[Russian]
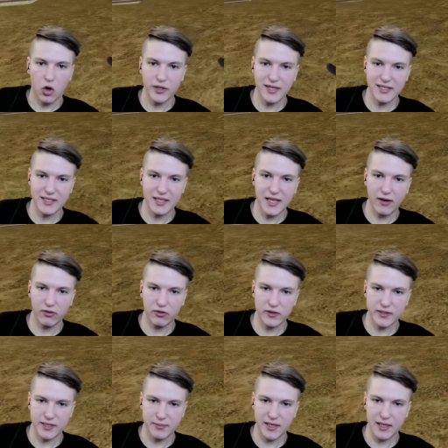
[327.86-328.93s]
Он не
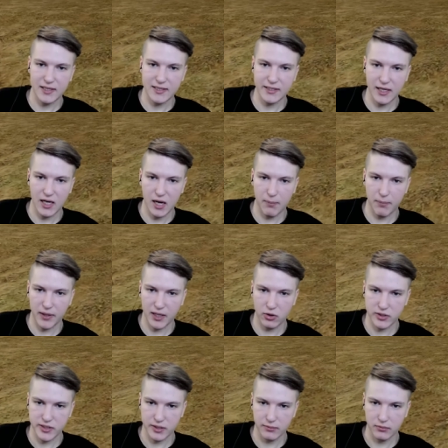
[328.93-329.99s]
останавливается, Мигель, стреляем по
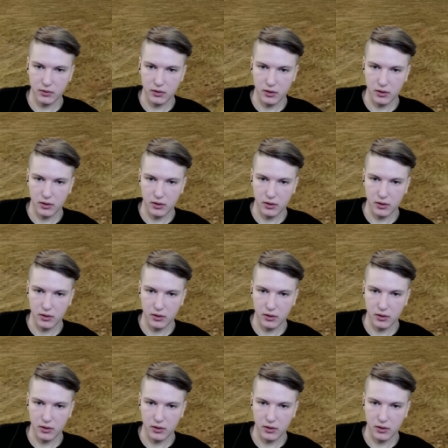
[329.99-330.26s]
колесам.